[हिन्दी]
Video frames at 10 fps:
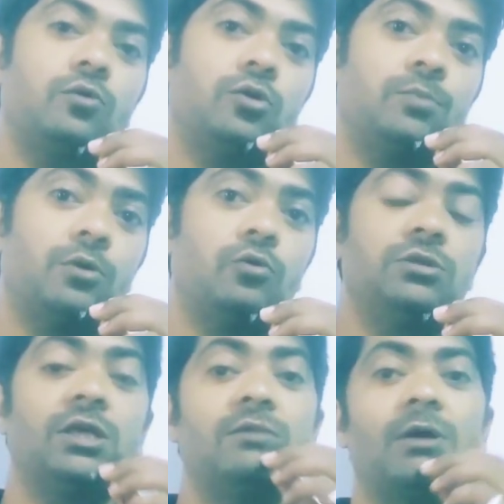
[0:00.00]
खुद ब खुद
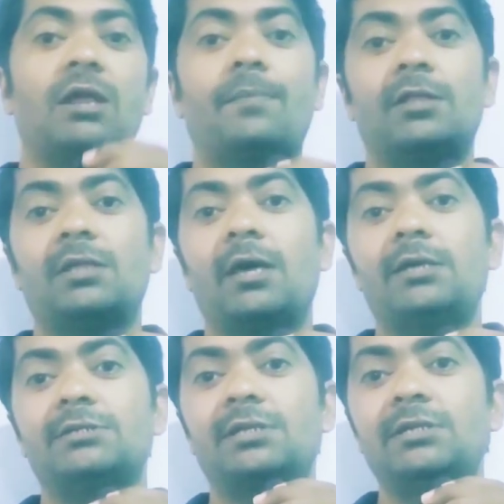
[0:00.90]
नहीं बना पाता
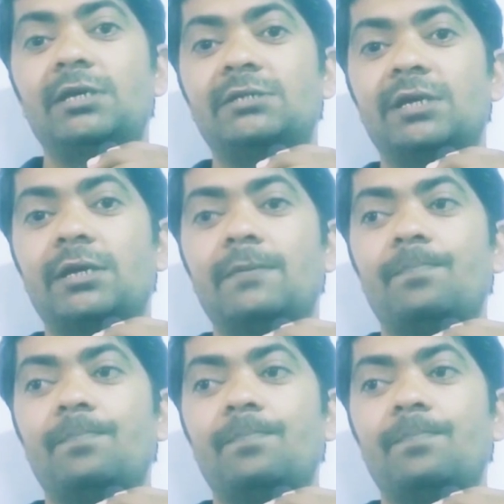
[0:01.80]
है इसलिए इसे